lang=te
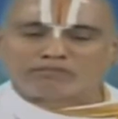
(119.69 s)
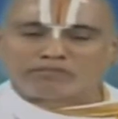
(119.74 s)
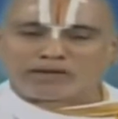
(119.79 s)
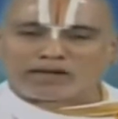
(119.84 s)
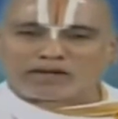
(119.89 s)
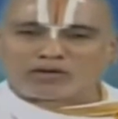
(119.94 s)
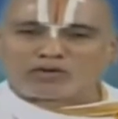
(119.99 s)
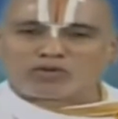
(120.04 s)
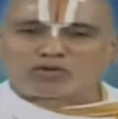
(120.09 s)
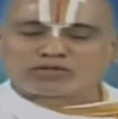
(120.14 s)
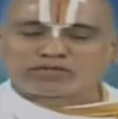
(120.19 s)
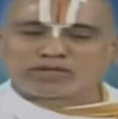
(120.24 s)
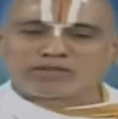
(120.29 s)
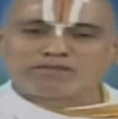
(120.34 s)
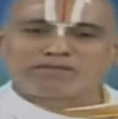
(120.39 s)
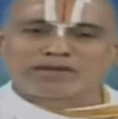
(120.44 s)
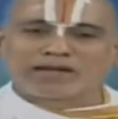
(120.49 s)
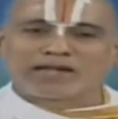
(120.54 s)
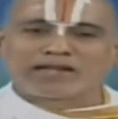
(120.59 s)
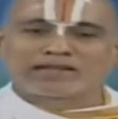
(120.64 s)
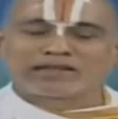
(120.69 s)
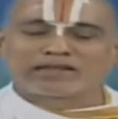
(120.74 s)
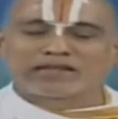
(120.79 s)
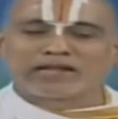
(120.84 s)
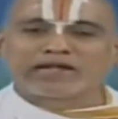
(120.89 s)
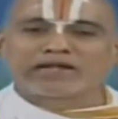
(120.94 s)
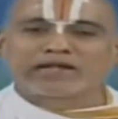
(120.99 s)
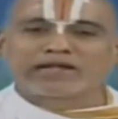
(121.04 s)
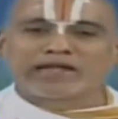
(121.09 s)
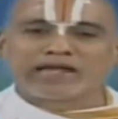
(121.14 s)
మన కోసం మనం
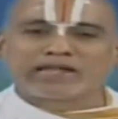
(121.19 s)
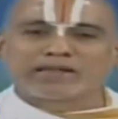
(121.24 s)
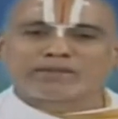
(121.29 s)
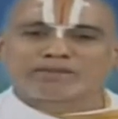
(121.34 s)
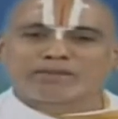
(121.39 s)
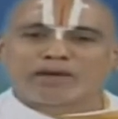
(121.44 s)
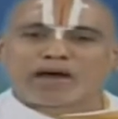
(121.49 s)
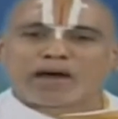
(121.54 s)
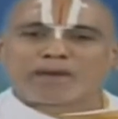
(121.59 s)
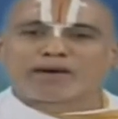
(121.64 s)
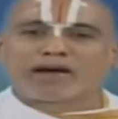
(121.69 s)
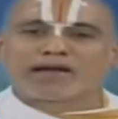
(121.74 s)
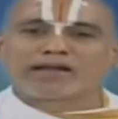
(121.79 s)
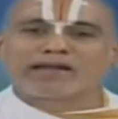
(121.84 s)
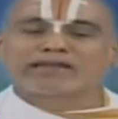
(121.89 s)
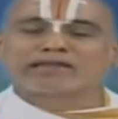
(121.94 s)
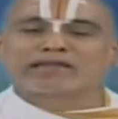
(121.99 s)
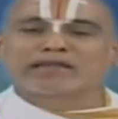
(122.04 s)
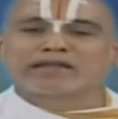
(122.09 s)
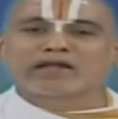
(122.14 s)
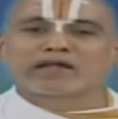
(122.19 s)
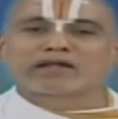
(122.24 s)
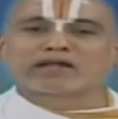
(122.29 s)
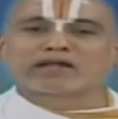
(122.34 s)
తింటే అది పాపాన్ని తిన్నట్టు